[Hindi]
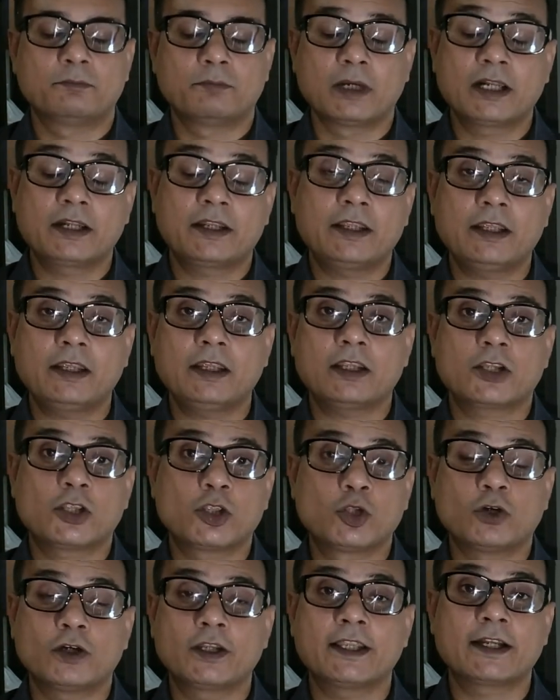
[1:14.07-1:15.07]
बल्कि
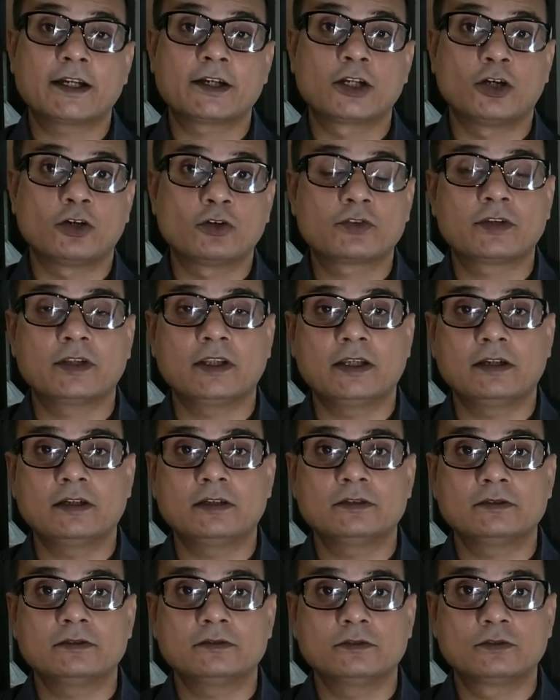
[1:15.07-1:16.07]
2009 से
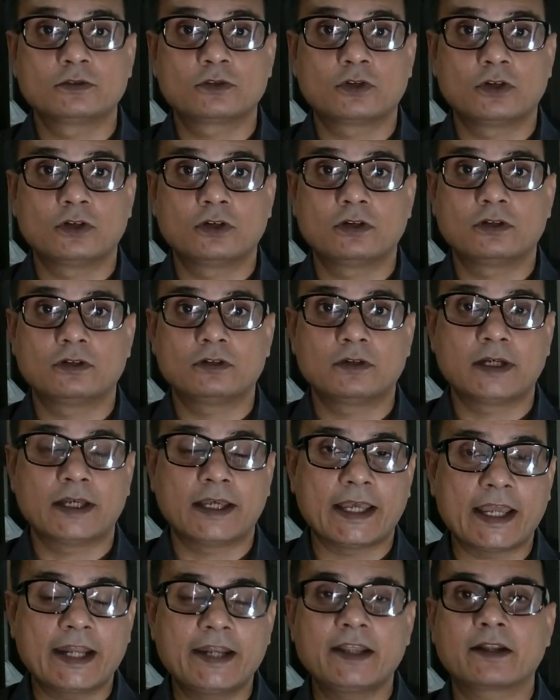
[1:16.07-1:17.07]
उनको
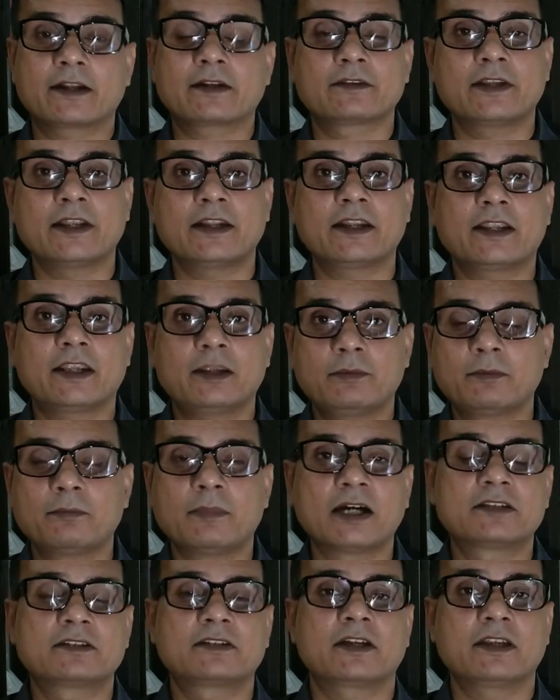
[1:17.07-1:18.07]
एरियर देने की भी
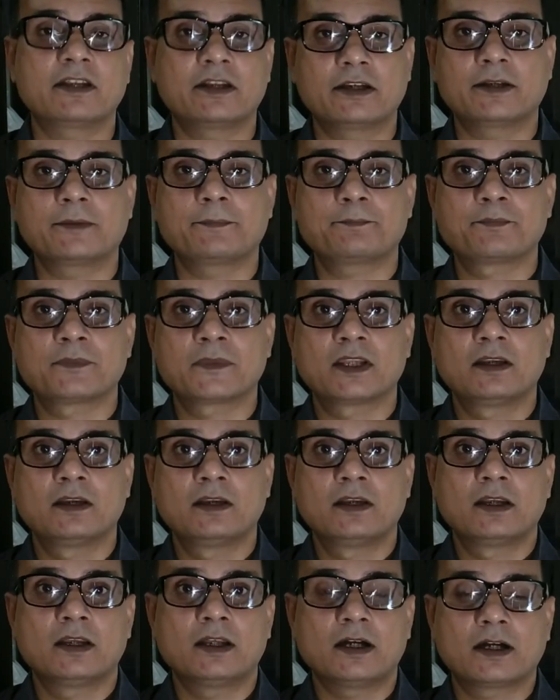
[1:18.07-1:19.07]
बात कही गई
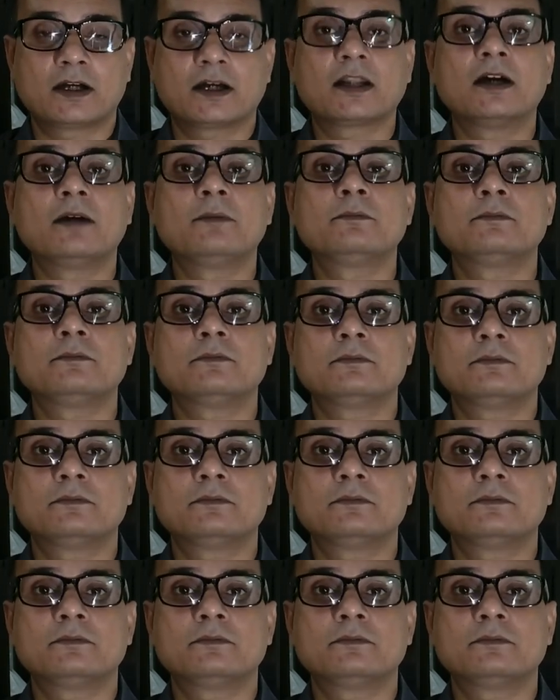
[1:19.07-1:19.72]
अगर हम